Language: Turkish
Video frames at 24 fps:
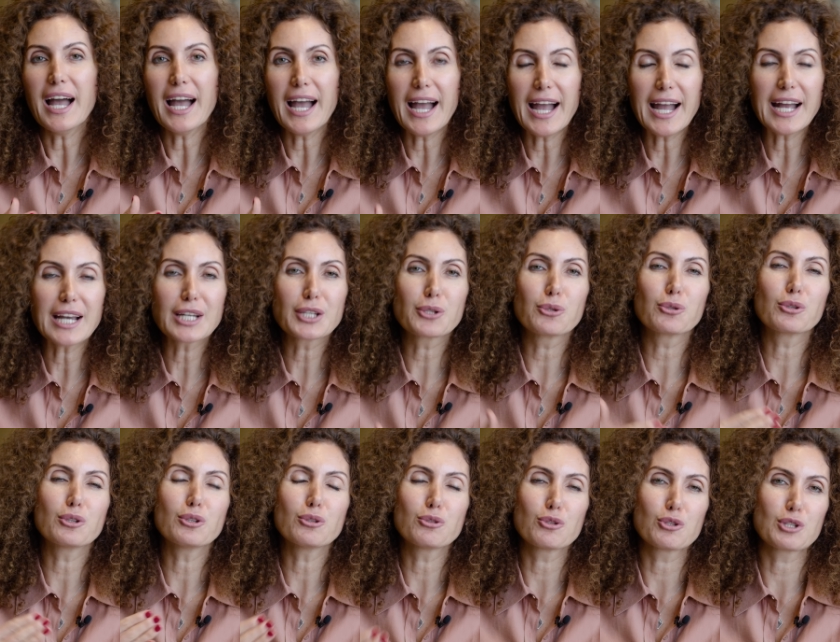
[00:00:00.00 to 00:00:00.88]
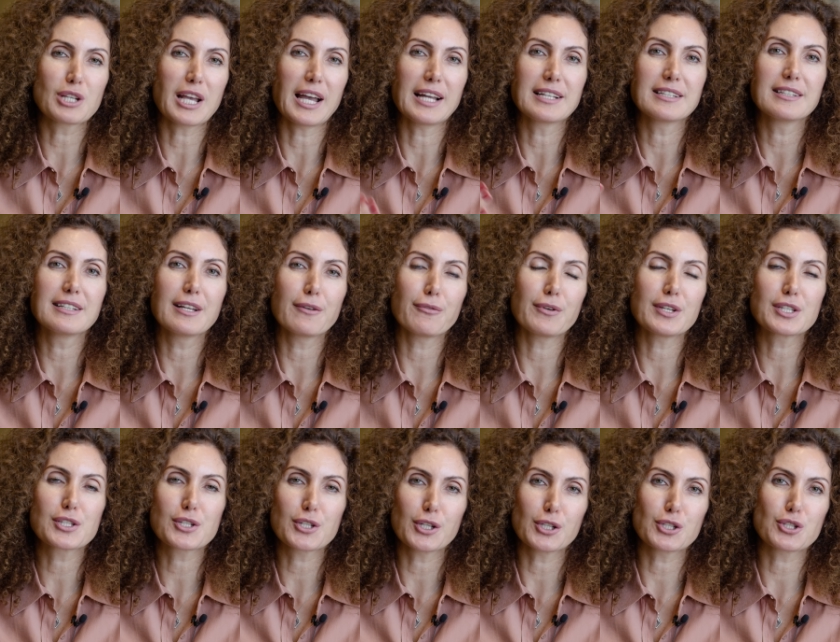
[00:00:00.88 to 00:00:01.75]
her gün düzenli
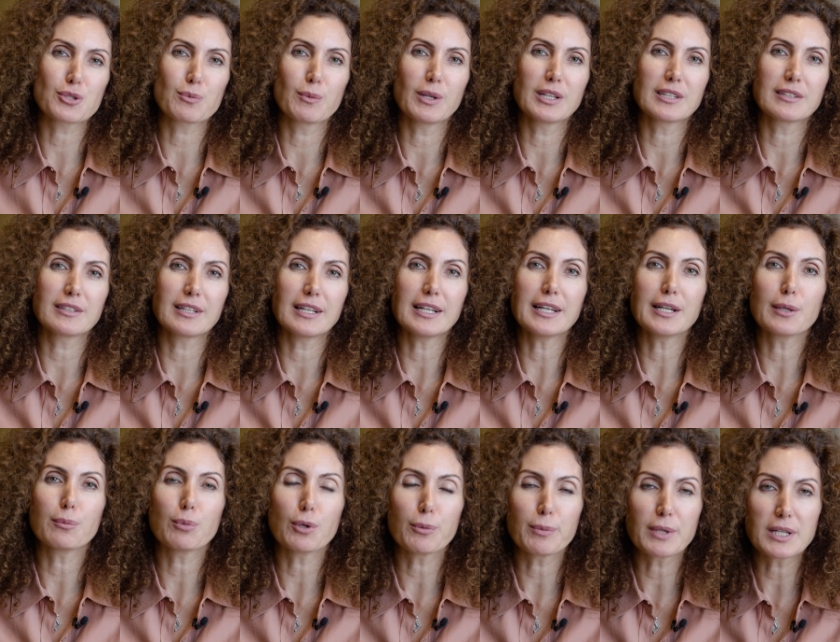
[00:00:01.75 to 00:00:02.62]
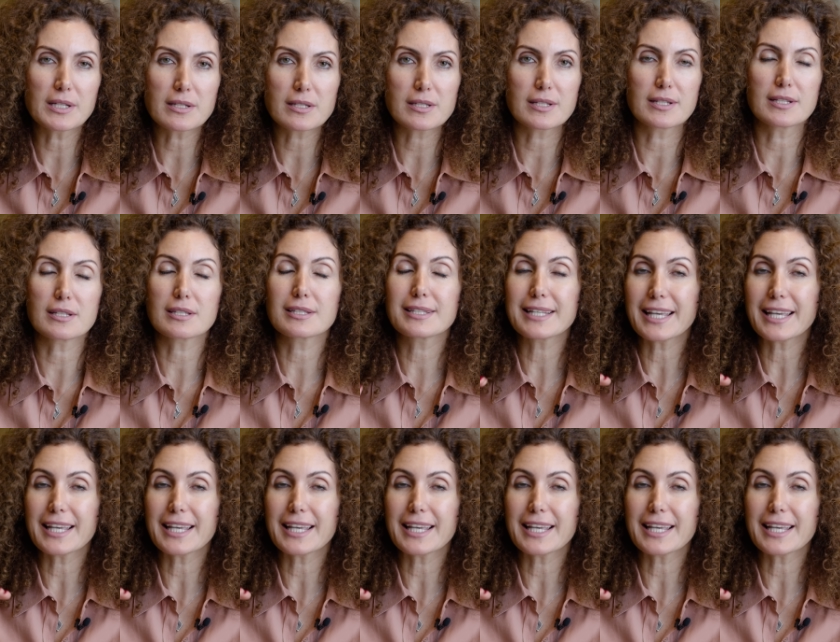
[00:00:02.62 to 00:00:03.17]
nefes çalışmaları ile yapabilirsiniz.